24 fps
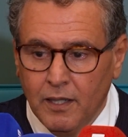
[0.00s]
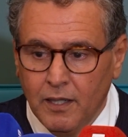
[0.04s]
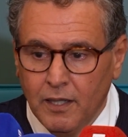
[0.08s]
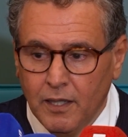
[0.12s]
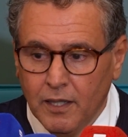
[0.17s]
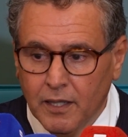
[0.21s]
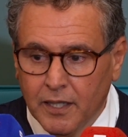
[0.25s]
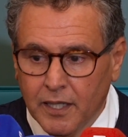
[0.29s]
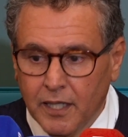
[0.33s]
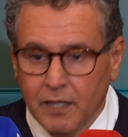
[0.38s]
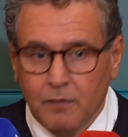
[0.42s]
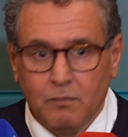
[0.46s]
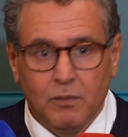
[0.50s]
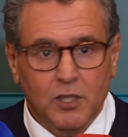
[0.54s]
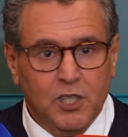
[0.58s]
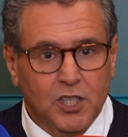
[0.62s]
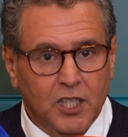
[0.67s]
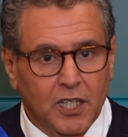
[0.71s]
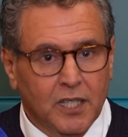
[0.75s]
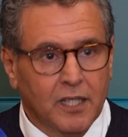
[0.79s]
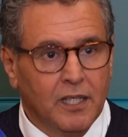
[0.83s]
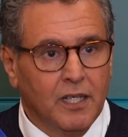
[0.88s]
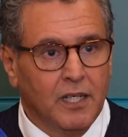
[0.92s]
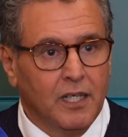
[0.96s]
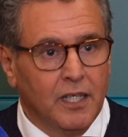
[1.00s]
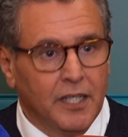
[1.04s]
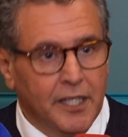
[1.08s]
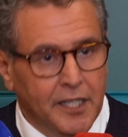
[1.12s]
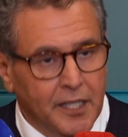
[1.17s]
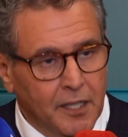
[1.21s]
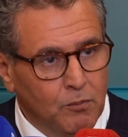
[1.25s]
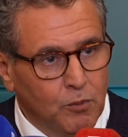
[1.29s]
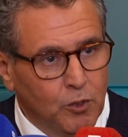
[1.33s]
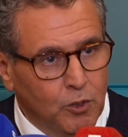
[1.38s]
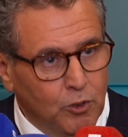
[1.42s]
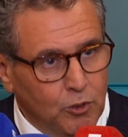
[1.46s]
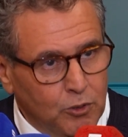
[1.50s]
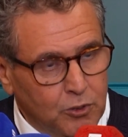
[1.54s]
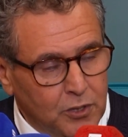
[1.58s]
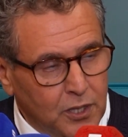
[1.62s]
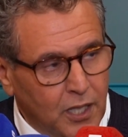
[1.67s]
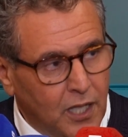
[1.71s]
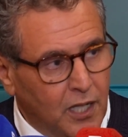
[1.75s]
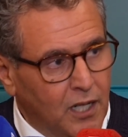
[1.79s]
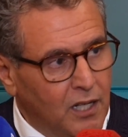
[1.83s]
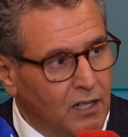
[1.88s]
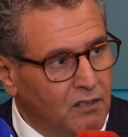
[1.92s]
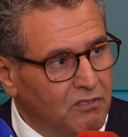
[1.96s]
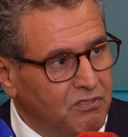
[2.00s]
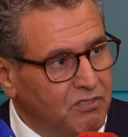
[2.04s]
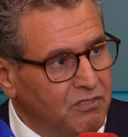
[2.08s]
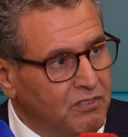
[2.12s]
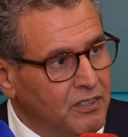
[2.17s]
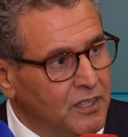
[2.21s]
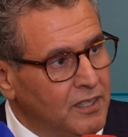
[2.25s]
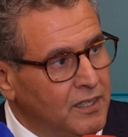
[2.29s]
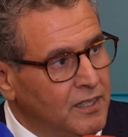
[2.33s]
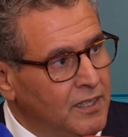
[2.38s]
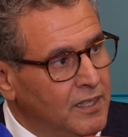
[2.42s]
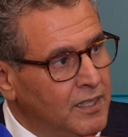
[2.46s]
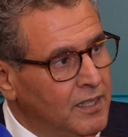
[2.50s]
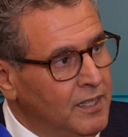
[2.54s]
آه، كاين مشاكل اللي هي موته في